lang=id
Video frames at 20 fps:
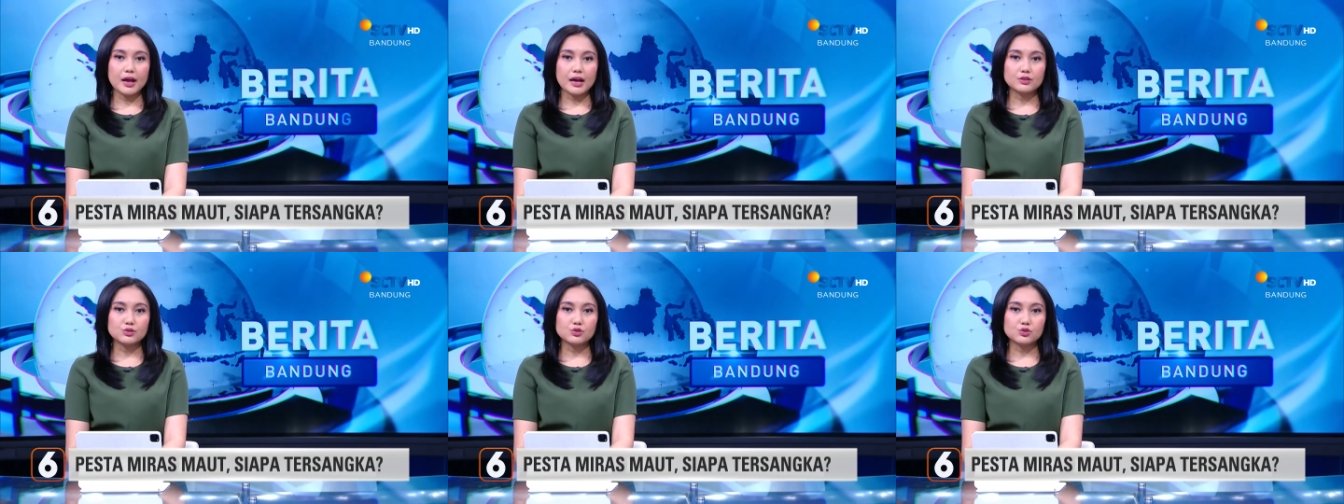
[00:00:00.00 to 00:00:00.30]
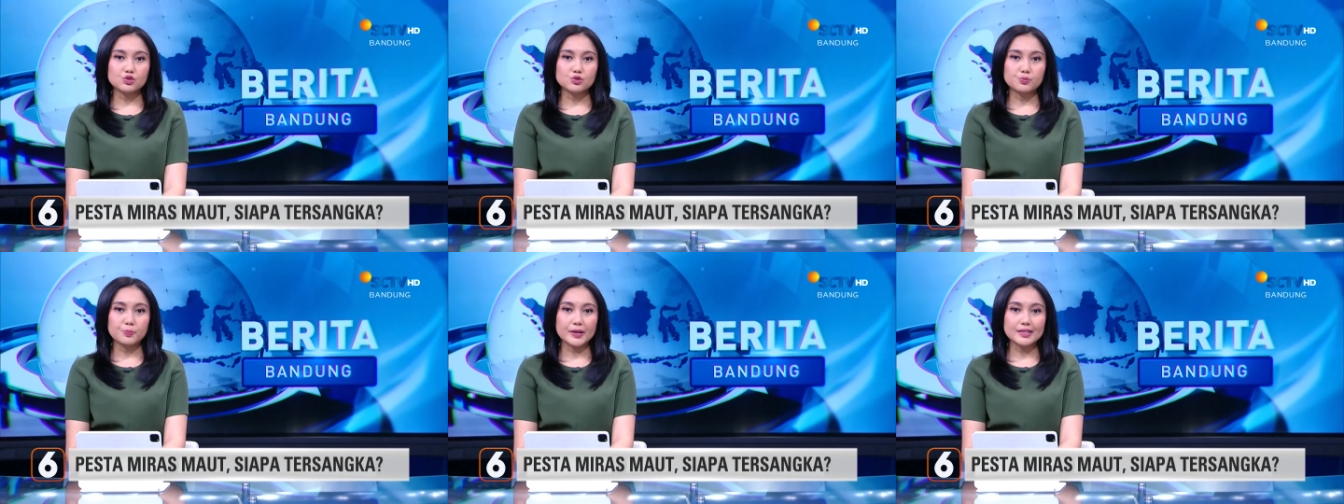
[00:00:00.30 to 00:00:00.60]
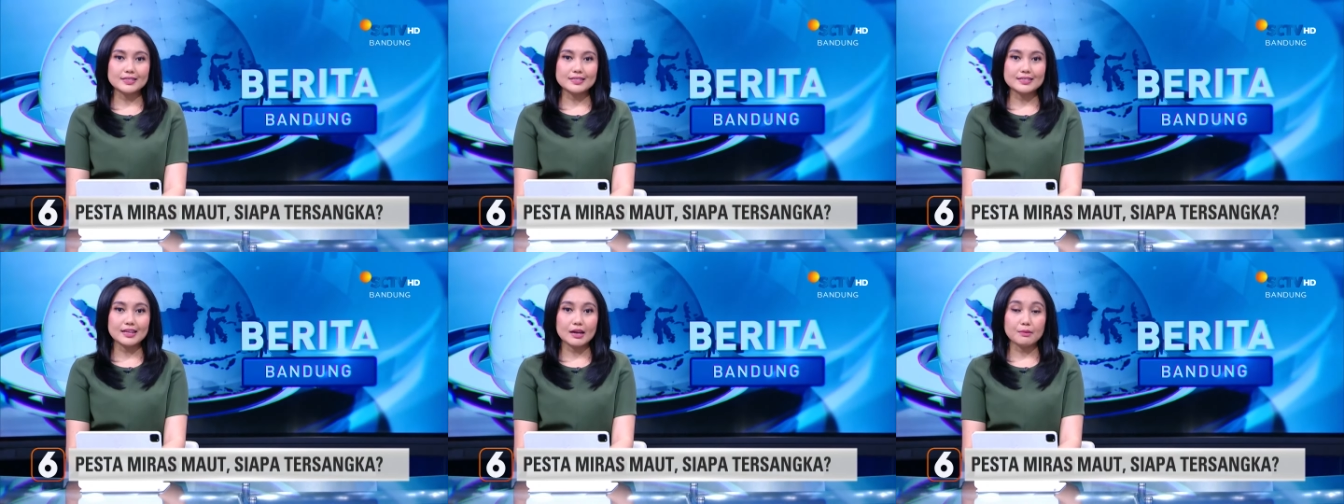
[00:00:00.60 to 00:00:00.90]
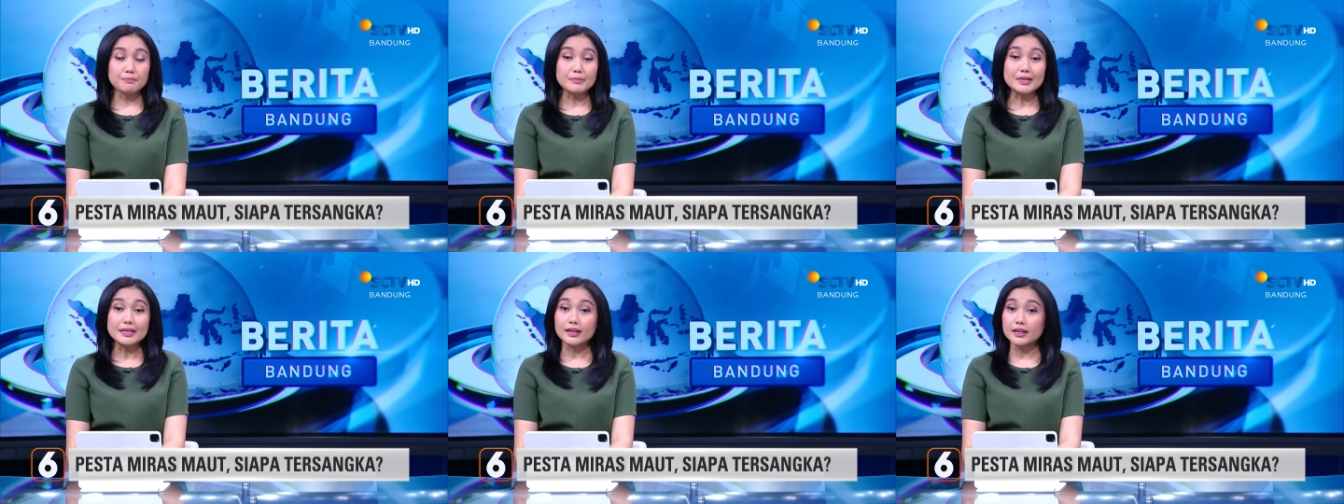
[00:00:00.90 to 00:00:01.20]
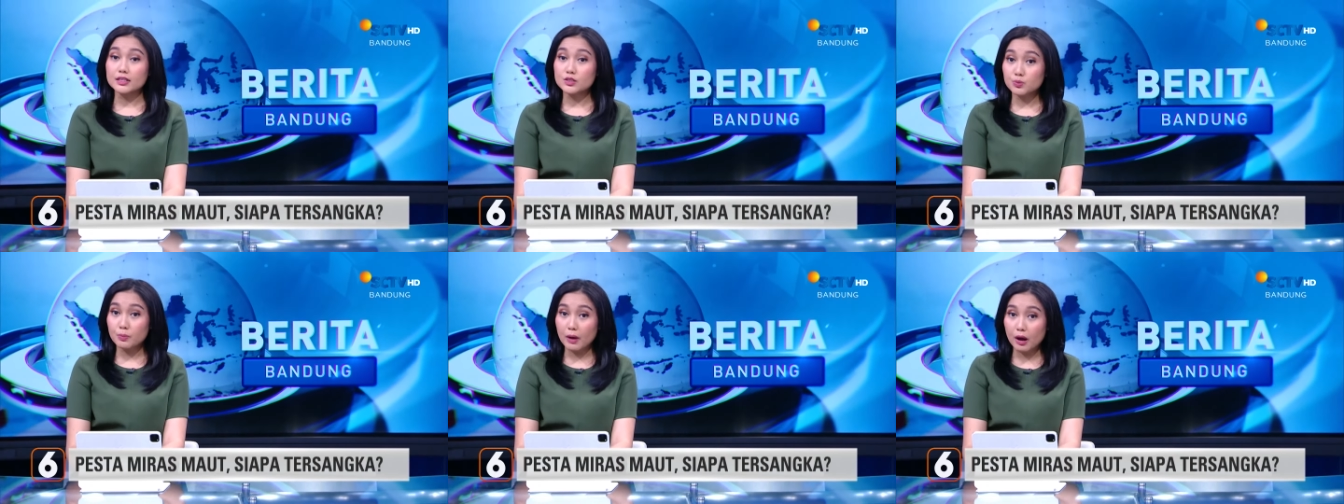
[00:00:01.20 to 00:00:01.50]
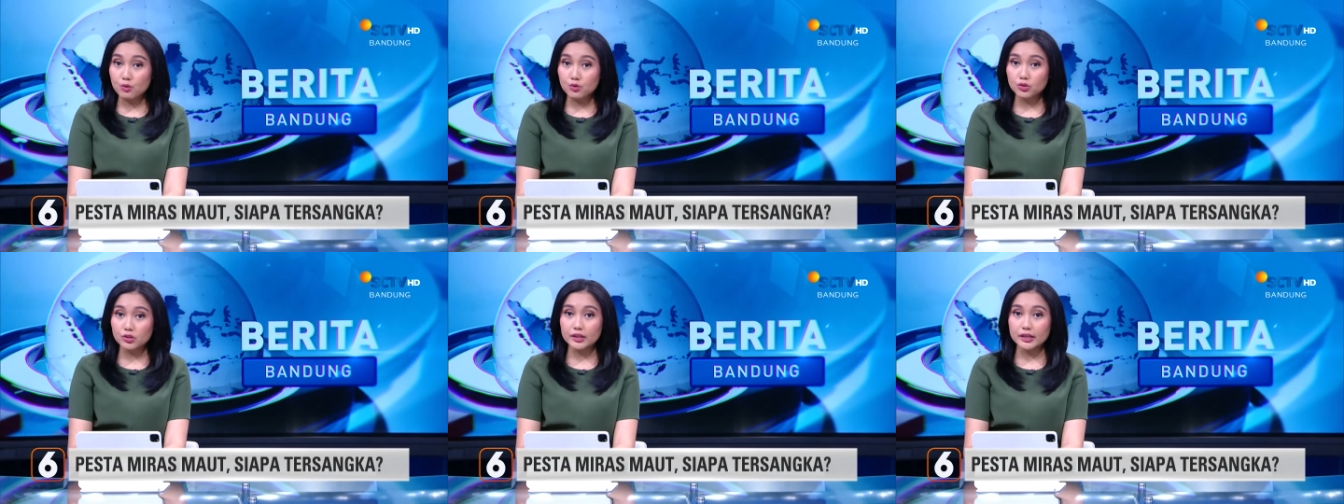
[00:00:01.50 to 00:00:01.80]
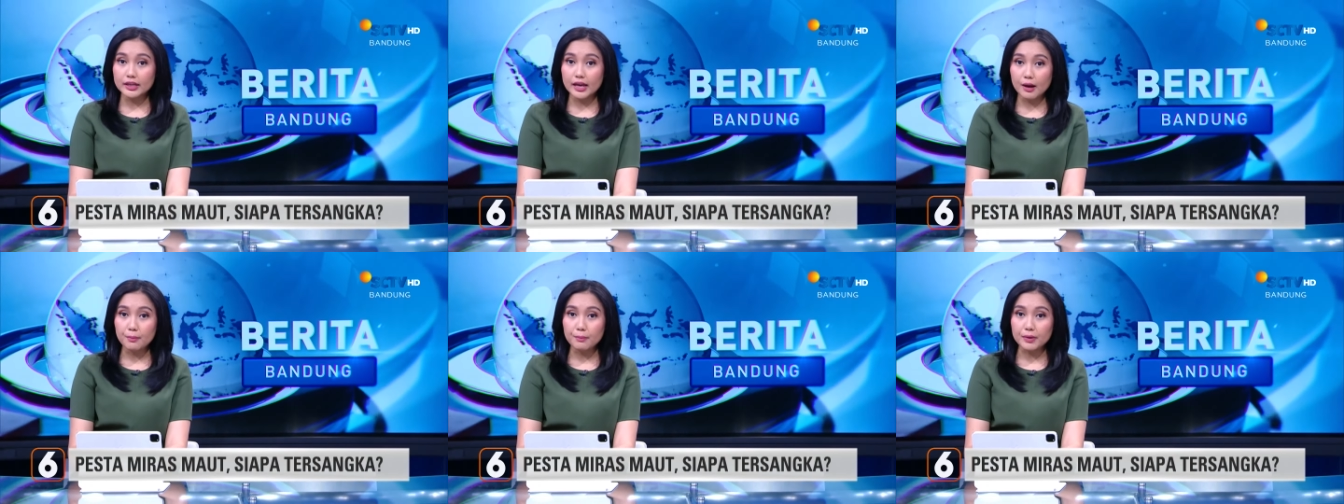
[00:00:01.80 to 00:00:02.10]
kasus pesta miras maut
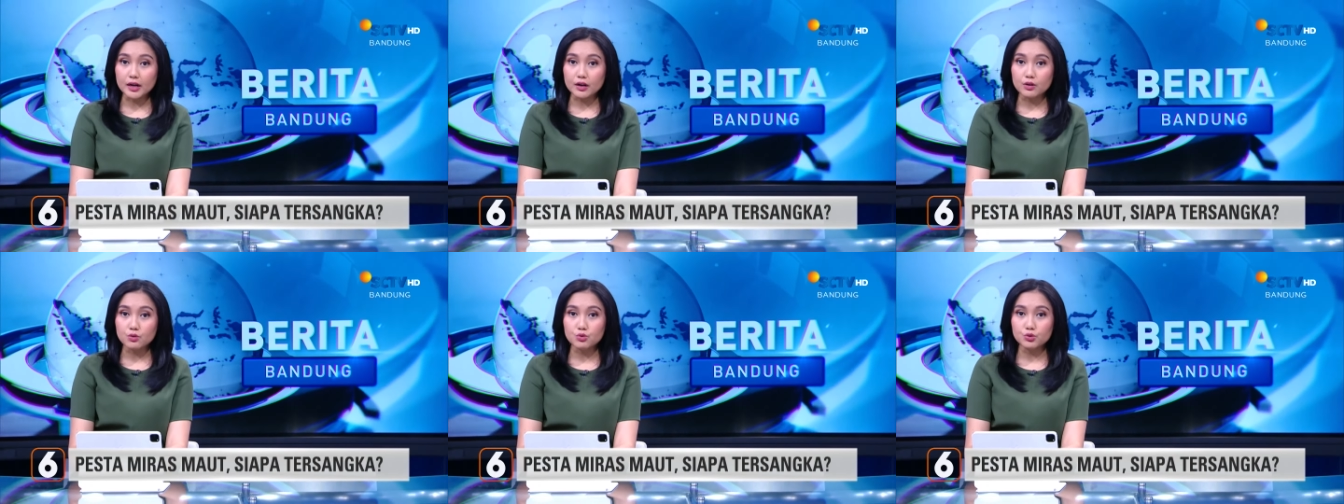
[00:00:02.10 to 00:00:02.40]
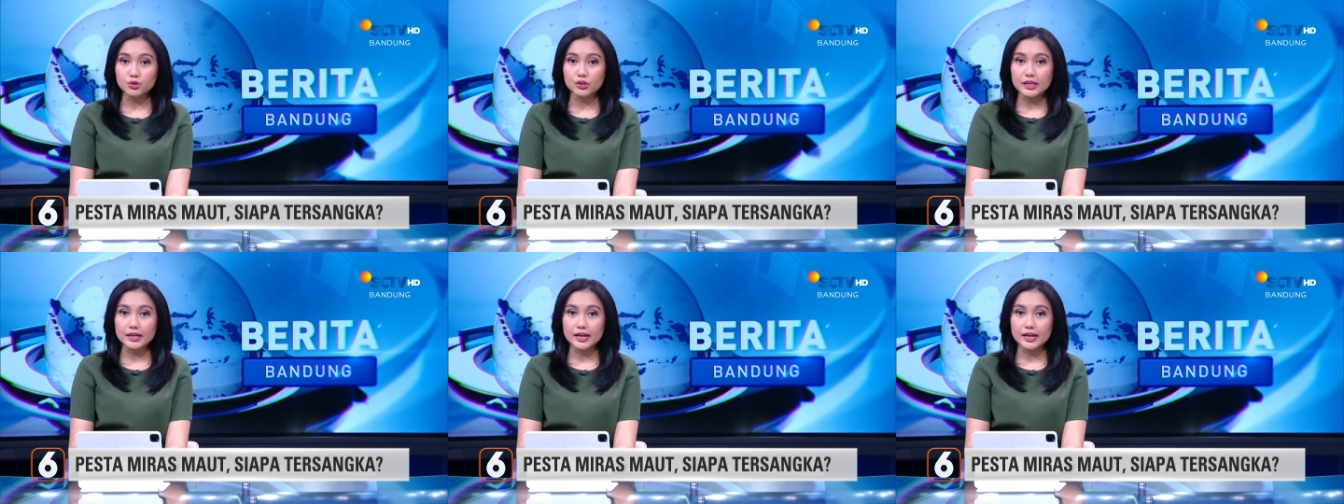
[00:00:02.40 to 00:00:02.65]
yang merenggut